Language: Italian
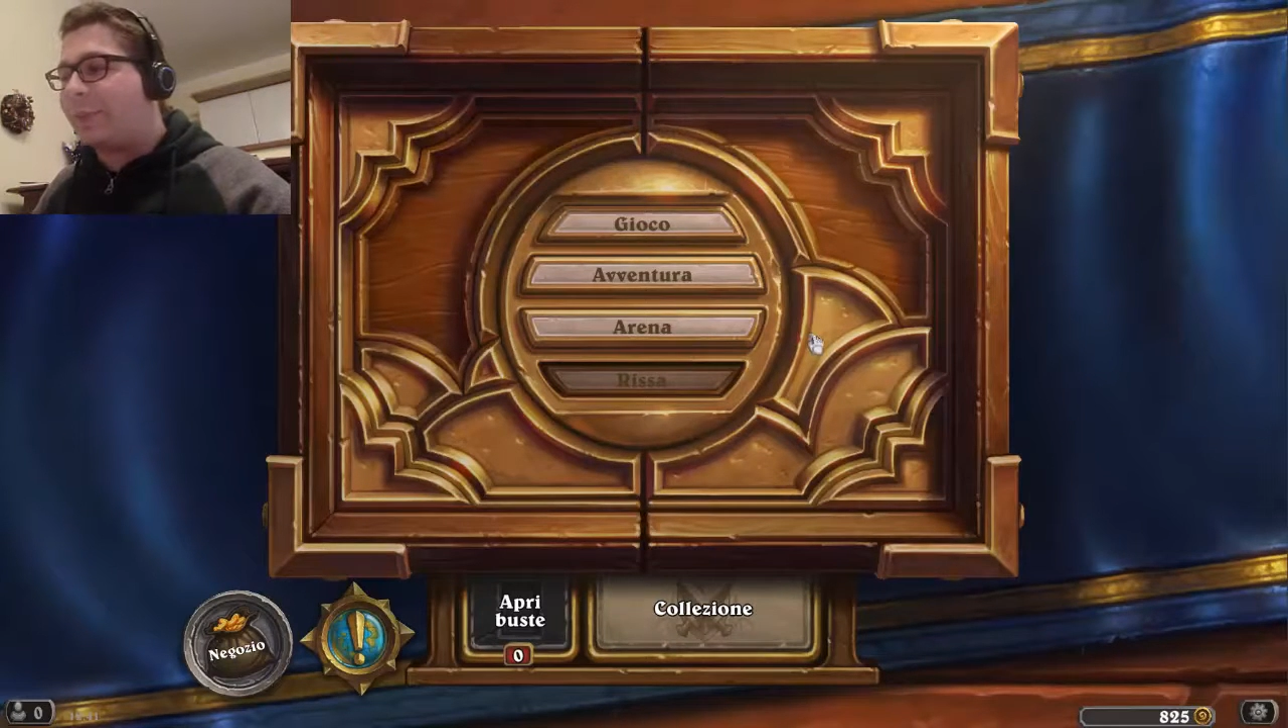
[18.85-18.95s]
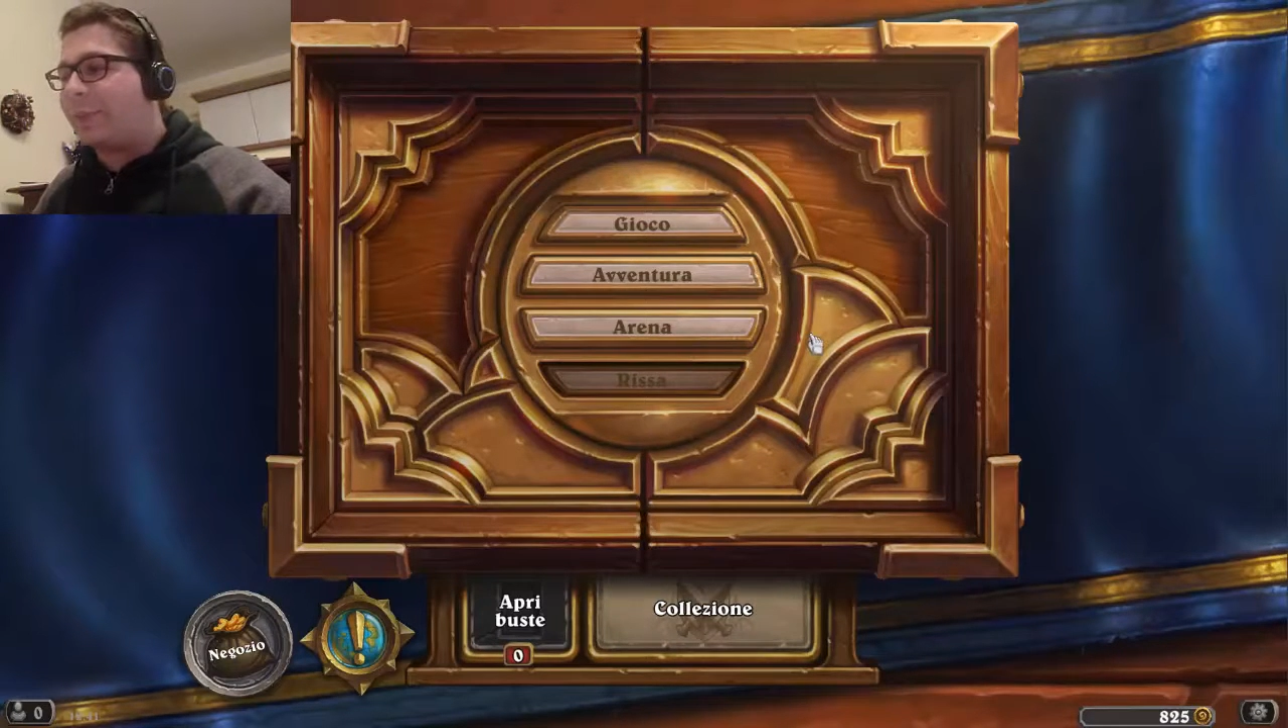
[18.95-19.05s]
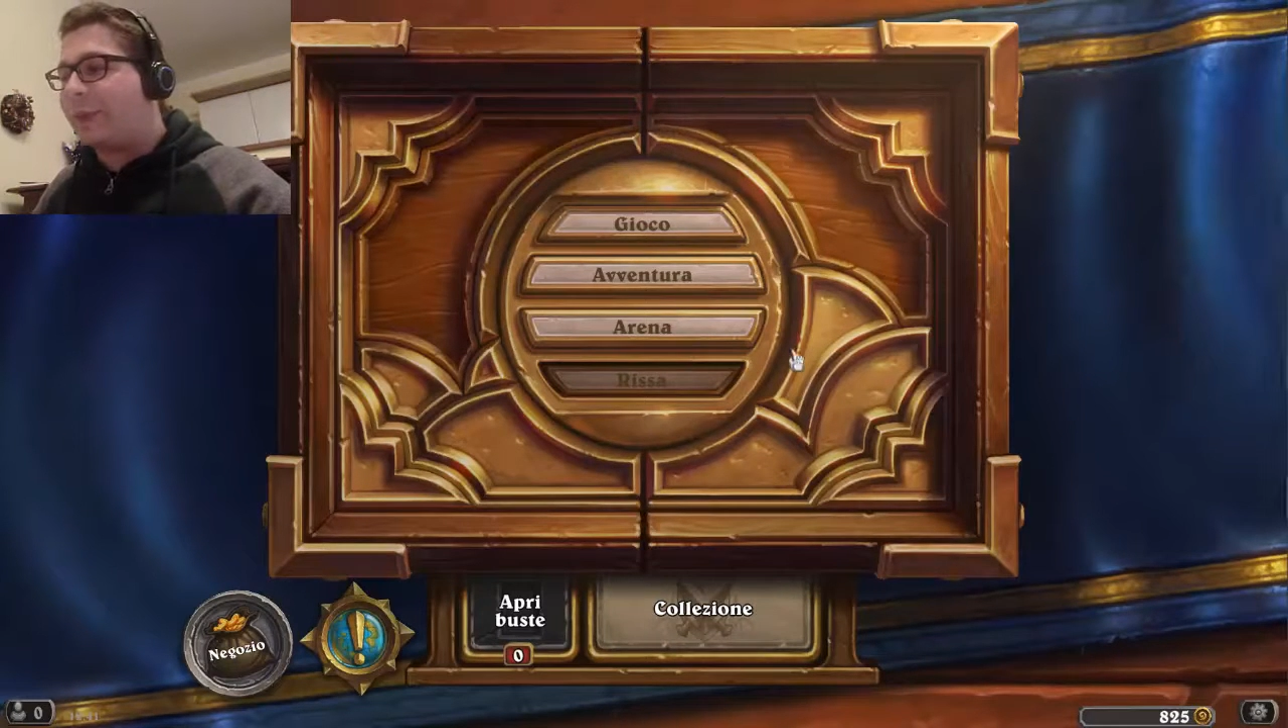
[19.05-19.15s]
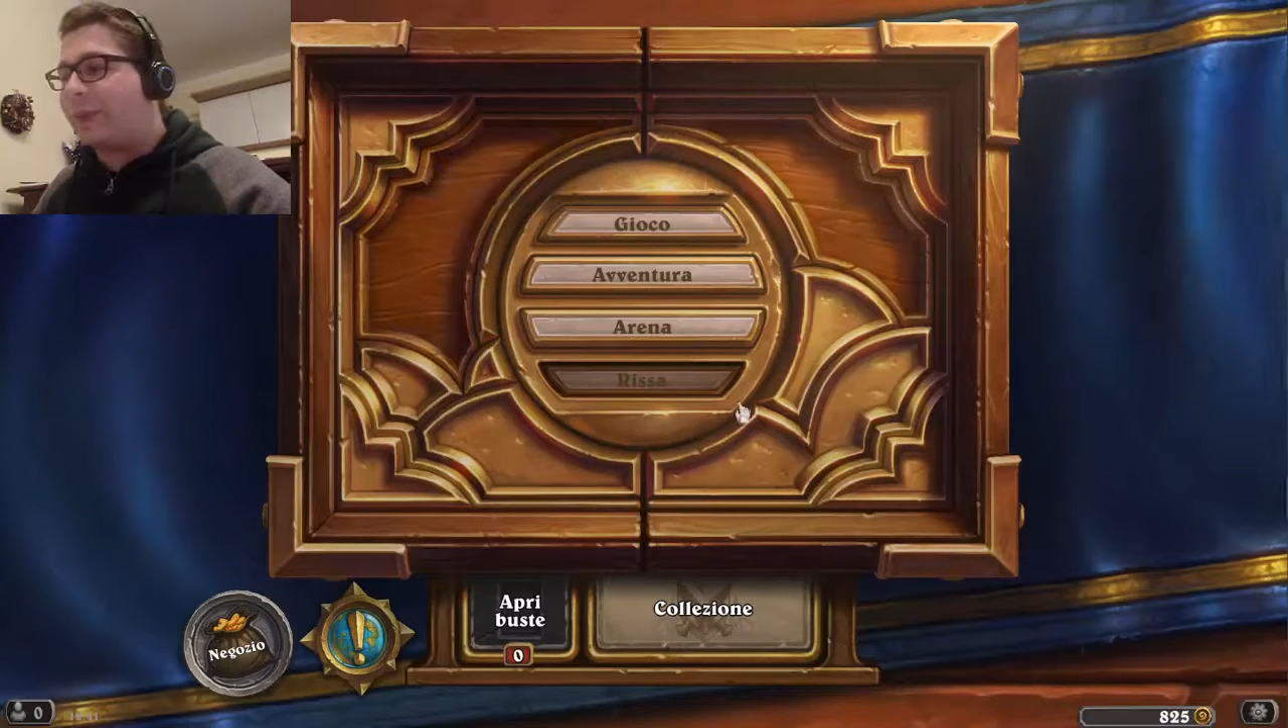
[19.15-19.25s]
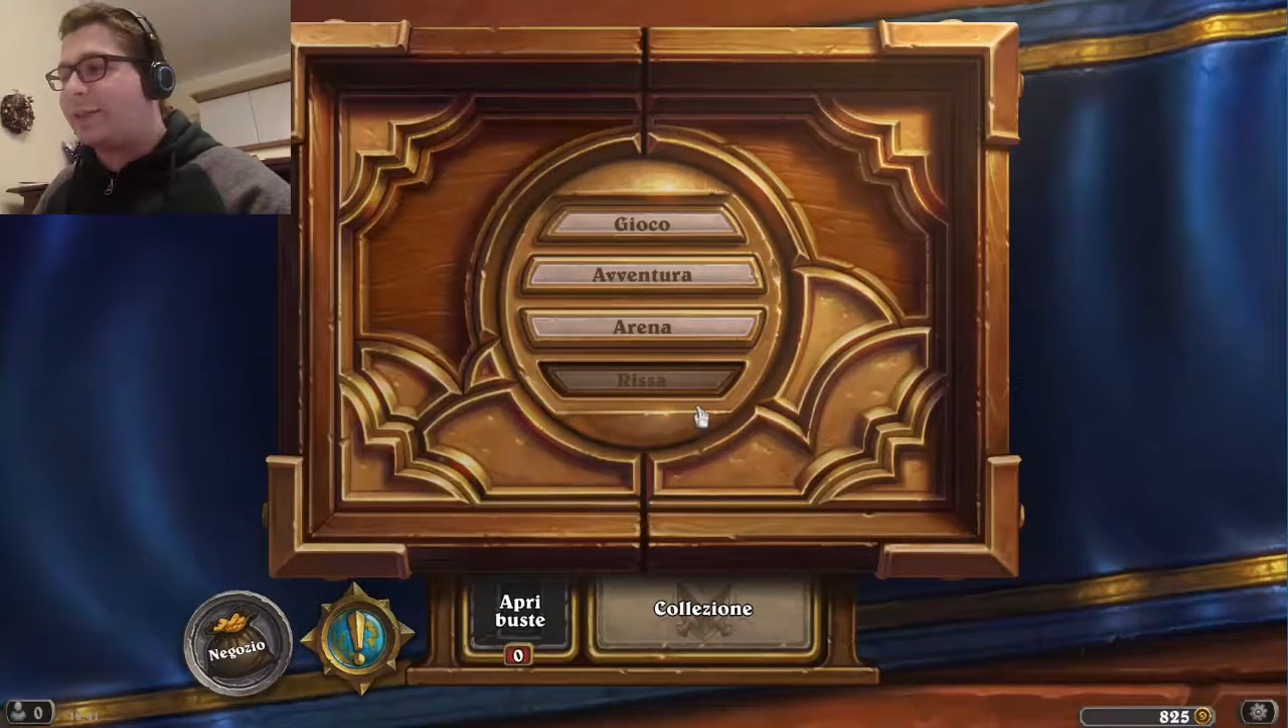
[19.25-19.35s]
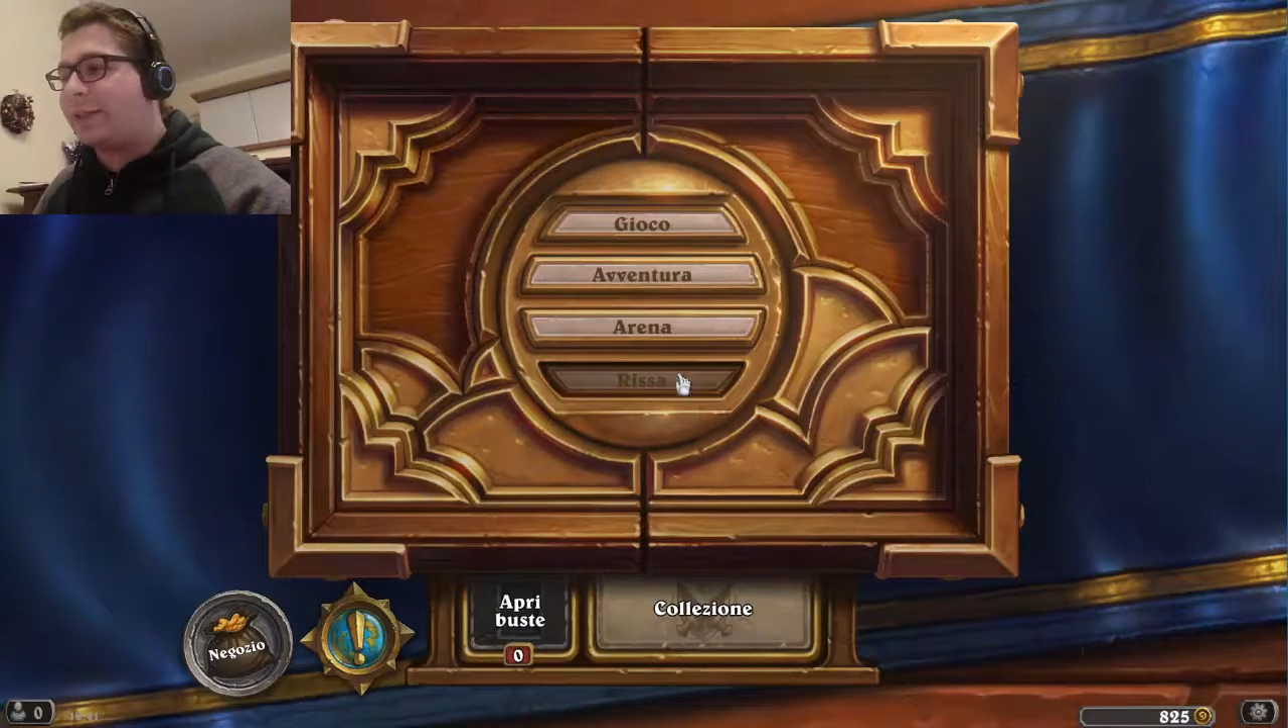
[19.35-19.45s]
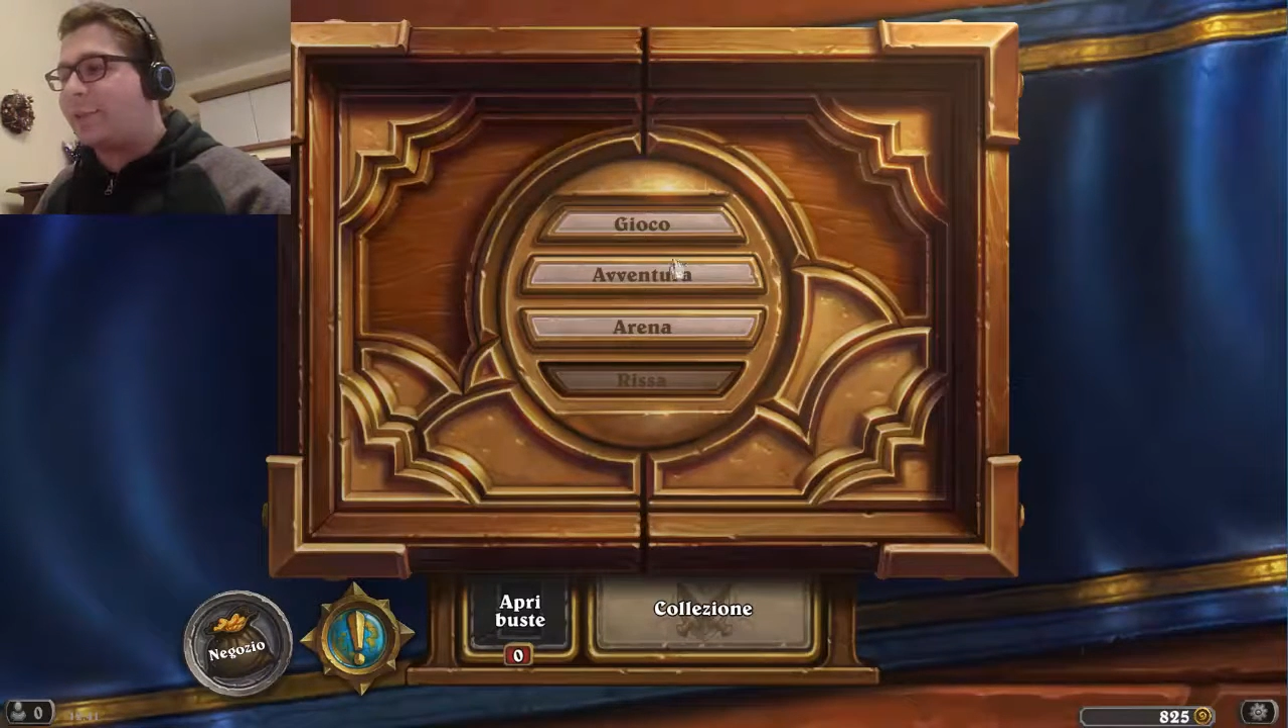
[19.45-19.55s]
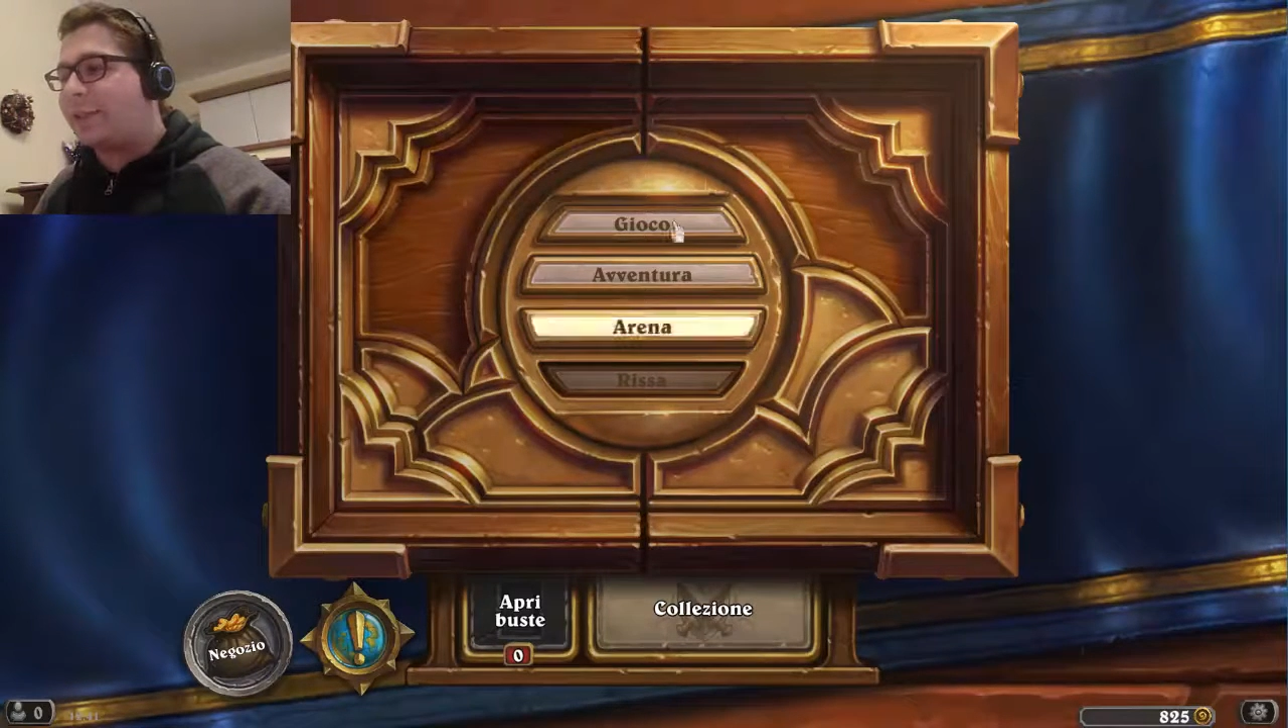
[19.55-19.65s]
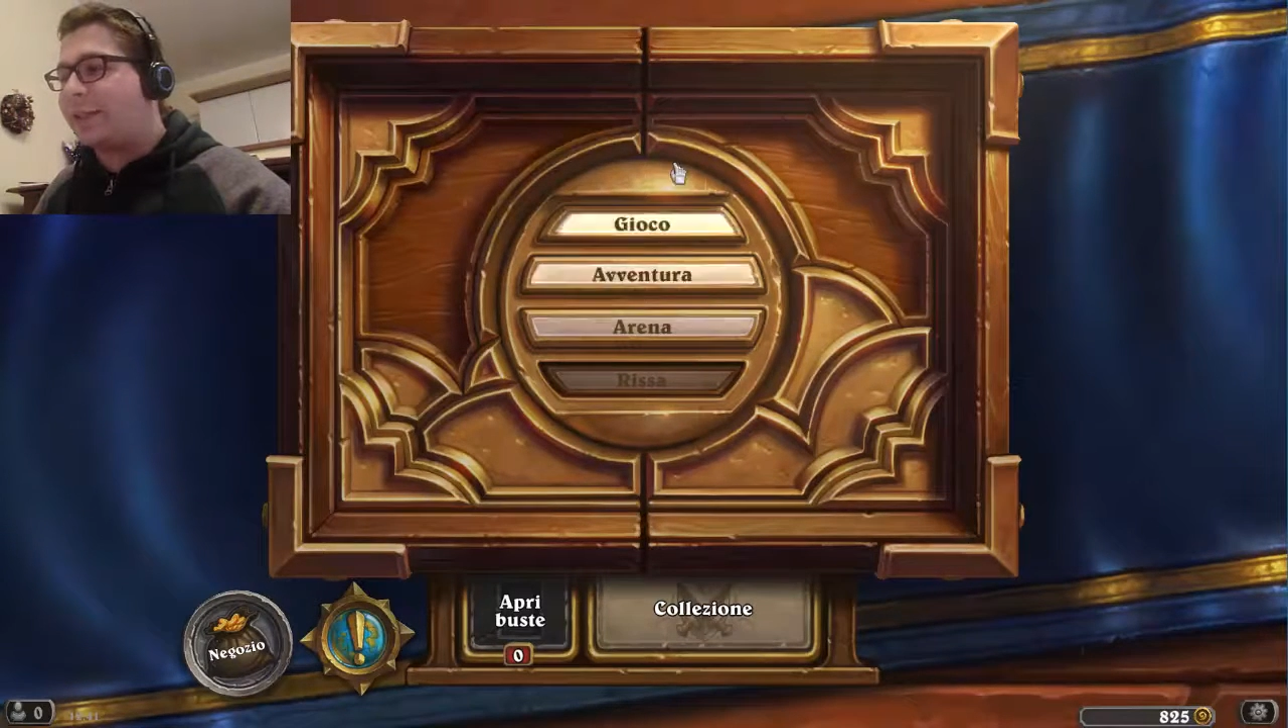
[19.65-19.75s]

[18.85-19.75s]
per, se,